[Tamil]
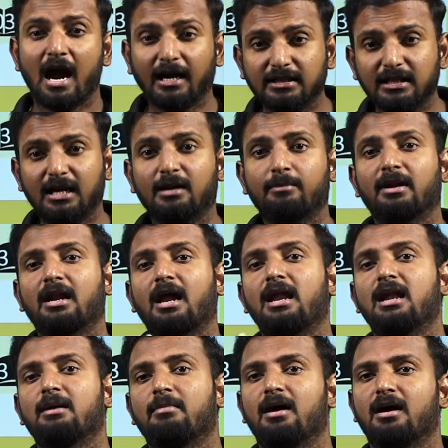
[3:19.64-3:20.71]
அதில் நம்ம
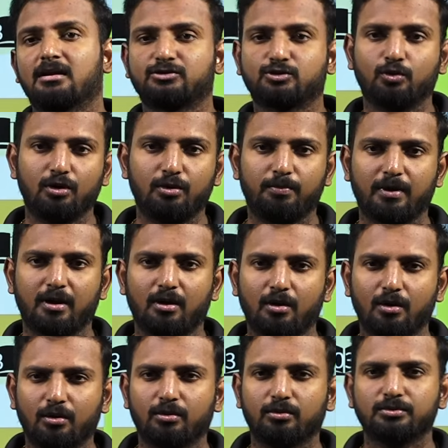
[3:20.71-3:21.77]
நல்ல மார்க் ஸ்கோர்
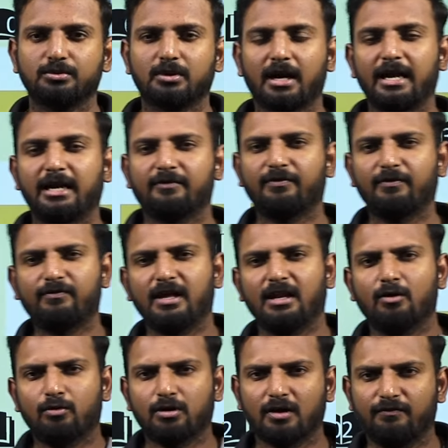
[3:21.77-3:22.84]
பண்ணணும் ரைட்
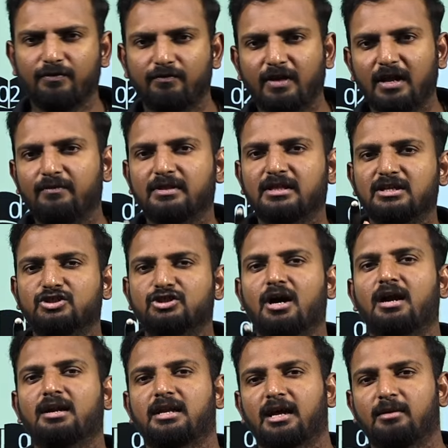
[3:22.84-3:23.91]
ஃபிஃப்டீன் அவுட் ஆஃப் ஃபிஃப்டீன் வித்தின்
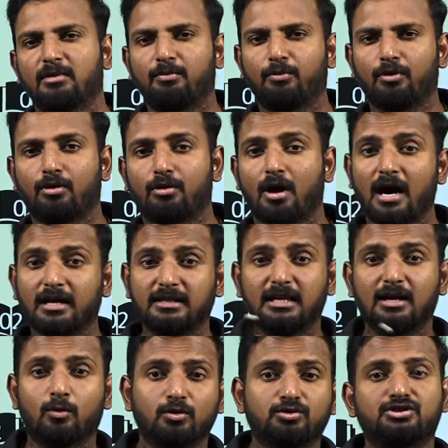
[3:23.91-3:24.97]
ஷார்ட் டைமில் போடணும்
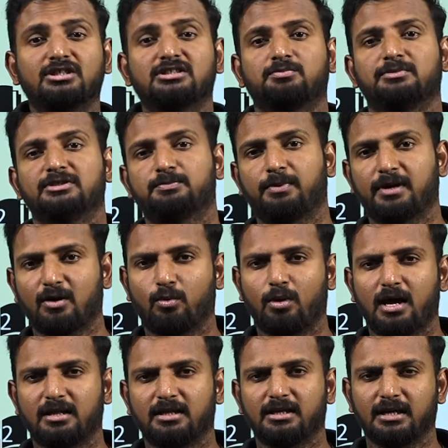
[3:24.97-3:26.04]
அதில் கொஸ்டின்ஸ் மிஸ்
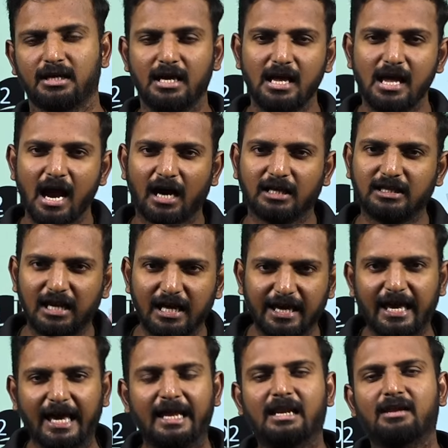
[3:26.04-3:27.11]
பண்ணக்கூடாது அதில்
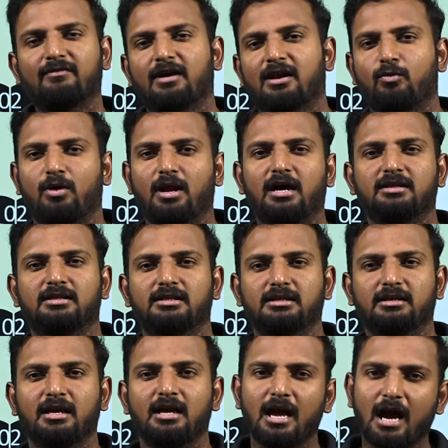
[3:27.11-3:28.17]
எரர் வரக்கூடாது
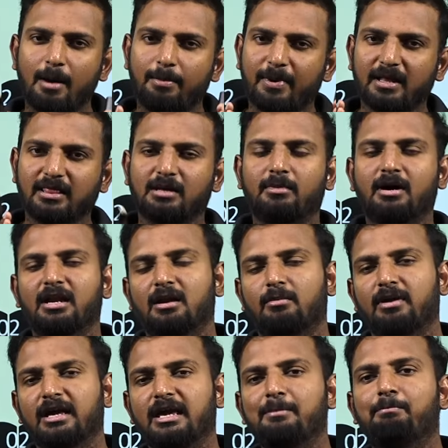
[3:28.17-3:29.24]
அப்போ அந்த மாதிரி
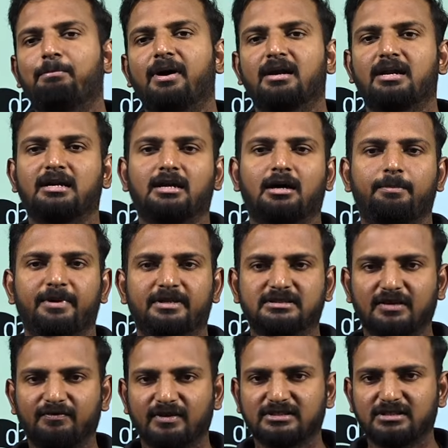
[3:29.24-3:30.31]
நம்மளுக்கு இம்பார்ட்டன்ட்
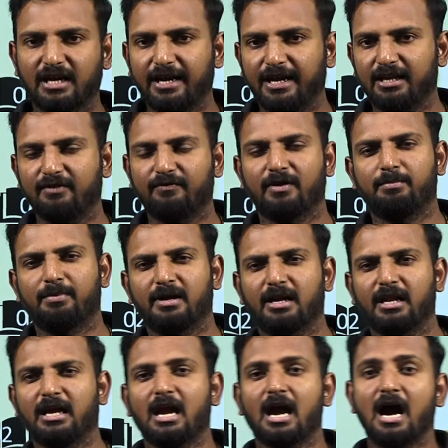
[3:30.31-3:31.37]
டாபிக்ஸாக ஃபஸ்ட்டு ஐடென்டிஃபை
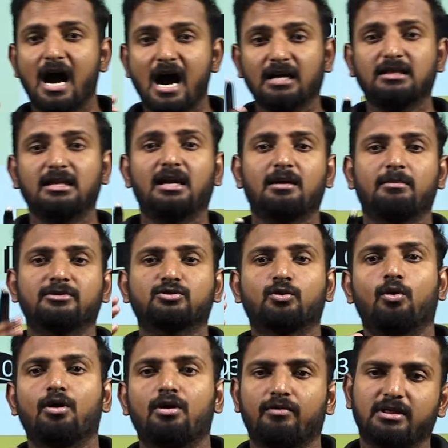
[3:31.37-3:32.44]
பண்ணி அதில் நம்ம
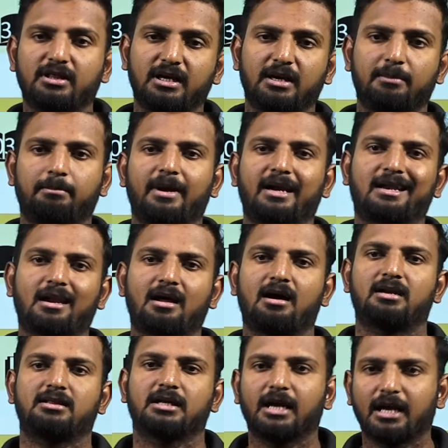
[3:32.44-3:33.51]
ஸ்கோர் வந்து பெட்டராக
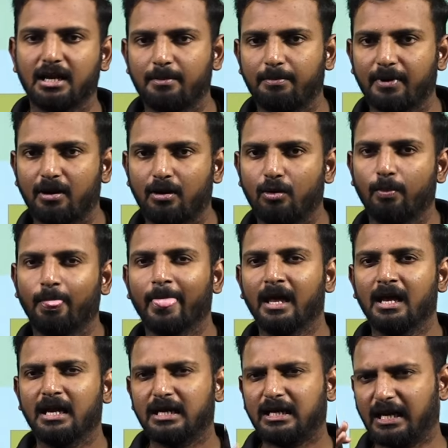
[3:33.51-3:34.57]
ஆகிறதுக்கு என்ன பண்ணணும்
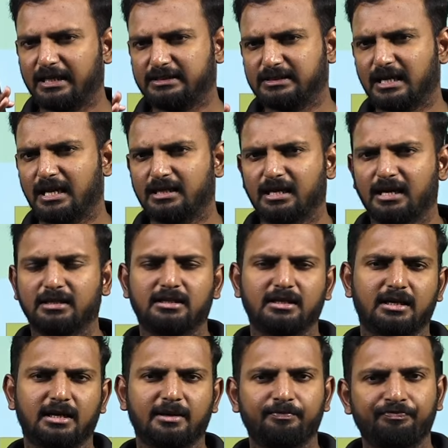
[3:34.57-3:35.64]
ட்ரிக்ஸ் எல்லாத்தையும்
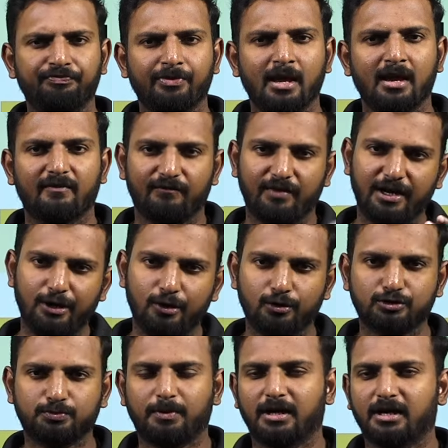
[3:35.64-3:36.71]
கற்றுக்கிறேன்
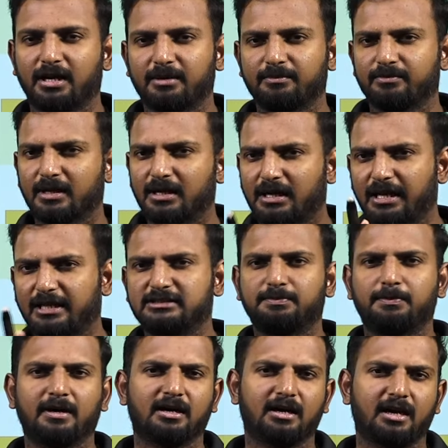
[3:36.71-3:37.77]
வீடியோஸ் பார்க்குறேன் ட்ரிக்ஸ்
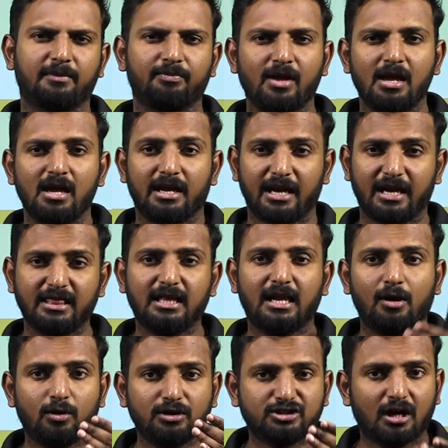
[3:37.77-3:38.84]
பார்க்குறேன் எந்த
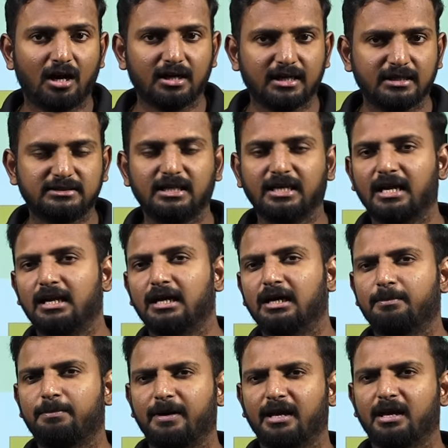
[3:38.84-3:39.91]
அளவுக்கு ஷார்ட்கட்ஸ் நீங்கள்
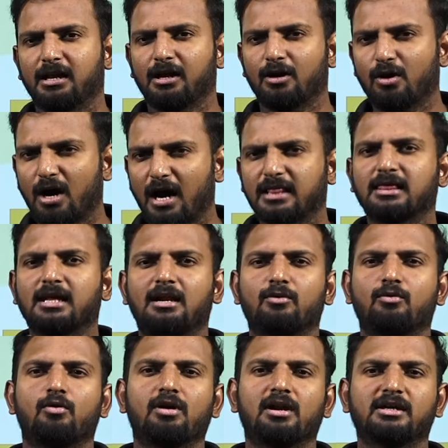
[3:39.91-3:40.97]
லேர்ன் பண்ணிக்கிறீங்களோ அந்த
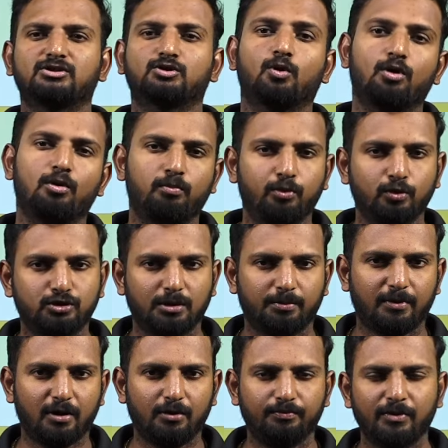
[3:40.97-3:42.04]
அளவுக்கு உங்களுக்கு ஸ்கோர்
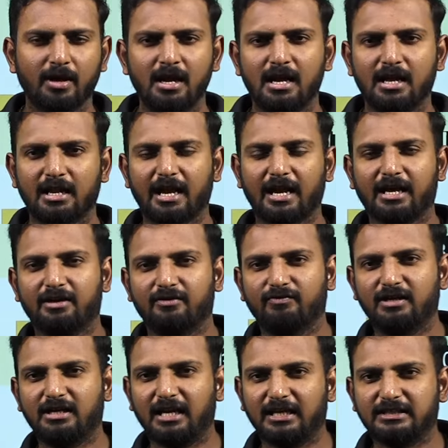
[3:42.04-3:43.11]
பூஸ்டப் ஆகும் நான் எனக்கு
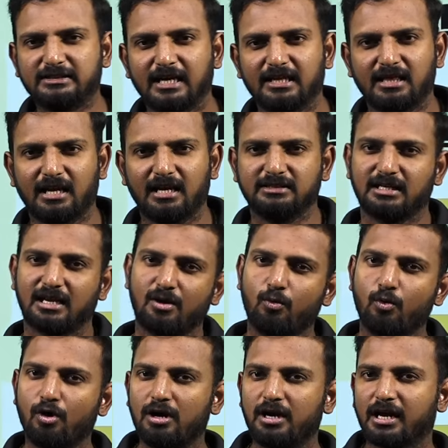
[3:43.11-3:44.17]
வந்து ட்ரிக்ஸே தெரில சார்
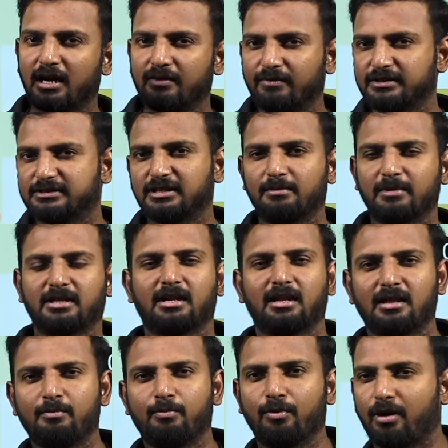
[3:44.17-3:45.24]
நான் ஓல்டு கன்வென்ஷன்
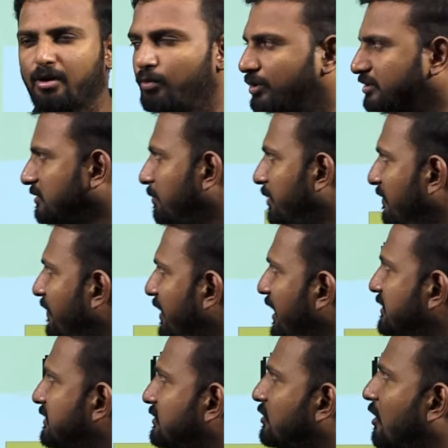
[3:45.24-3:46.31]
மெத்தடில் தான் போடுறேன் ஒரு
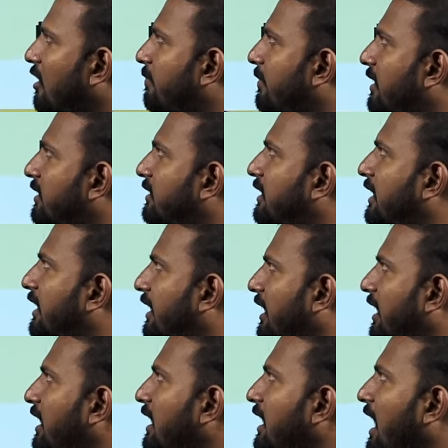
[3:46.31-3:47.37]
சிம்பிளிஃபிகேஷன் சால்வ் பண்ணுறதுக்கு
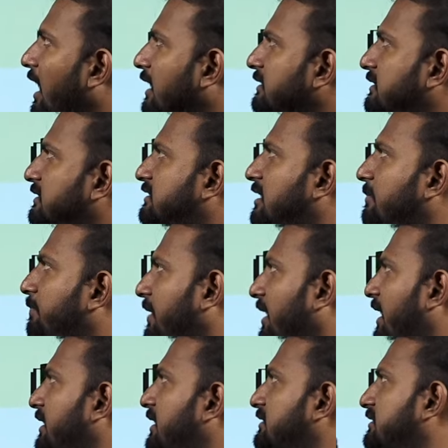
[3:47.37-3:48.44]
அஞ்சு ஸ்டெப்
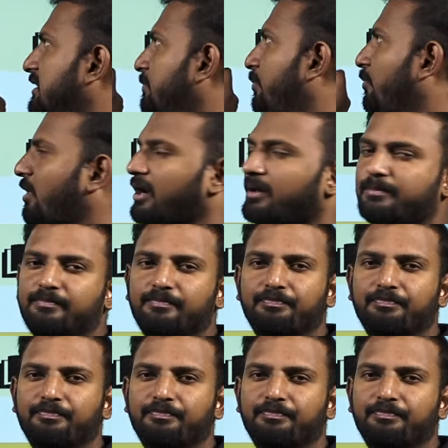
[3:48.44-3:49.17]
எட்டு ஸ்டெப் போடுறேன்